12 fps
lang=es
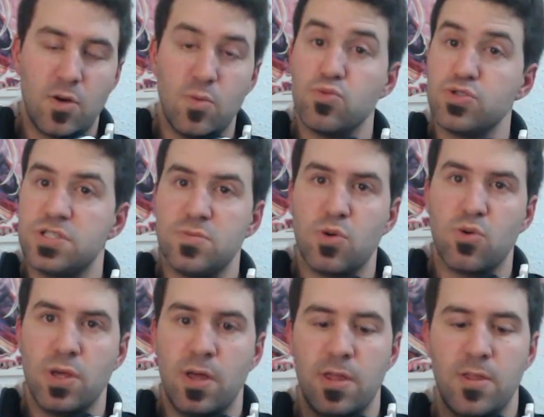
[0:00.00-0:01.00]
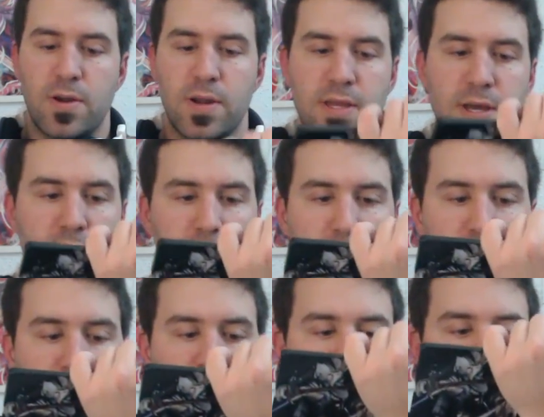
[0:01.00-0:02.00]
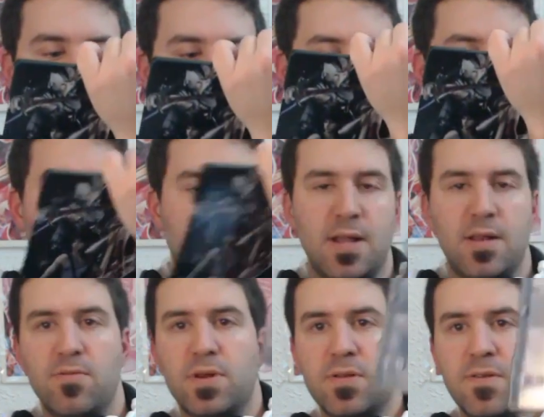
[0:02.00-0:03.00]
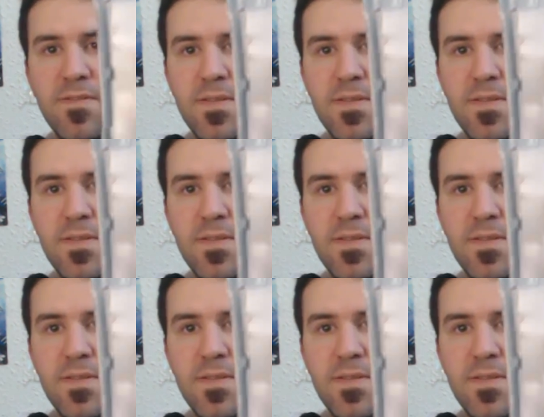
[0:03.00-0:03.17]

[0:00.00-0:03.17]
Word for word: Con muchísimo cuidado de no rayarlo. Bueno, se ve ahí al Warrior